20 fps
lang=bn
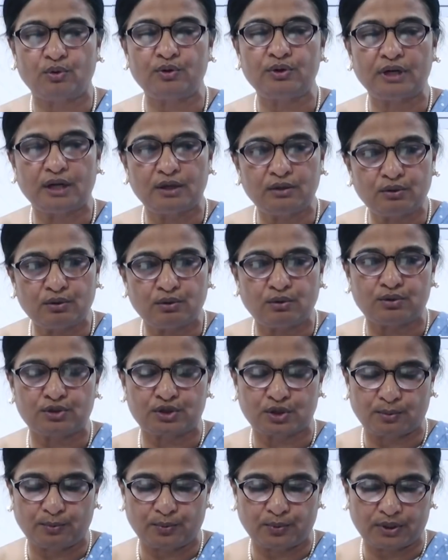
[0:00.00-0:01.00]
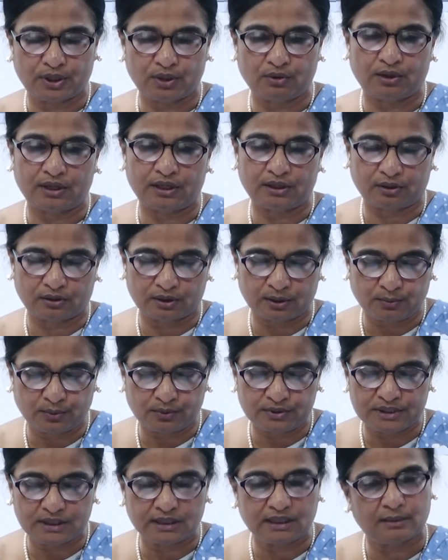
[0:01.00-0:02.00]
অন্যান্য রোগ সম্পর্কে অনেক কথা
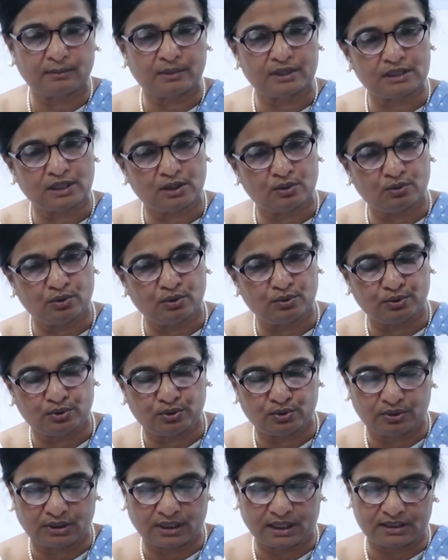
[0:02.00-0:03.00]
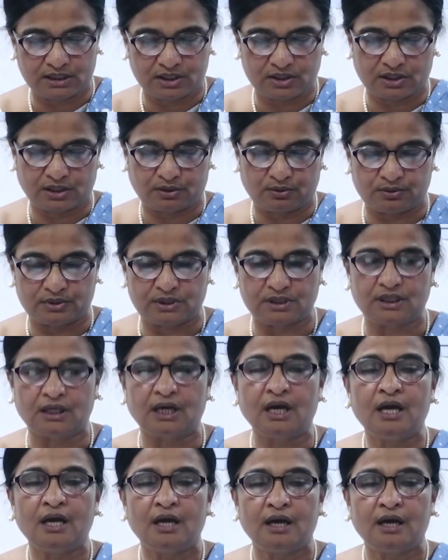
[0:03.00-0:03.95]
বলছেন আমরা সেগুলো উত্তর দেওয়ার চেষ্টা করছি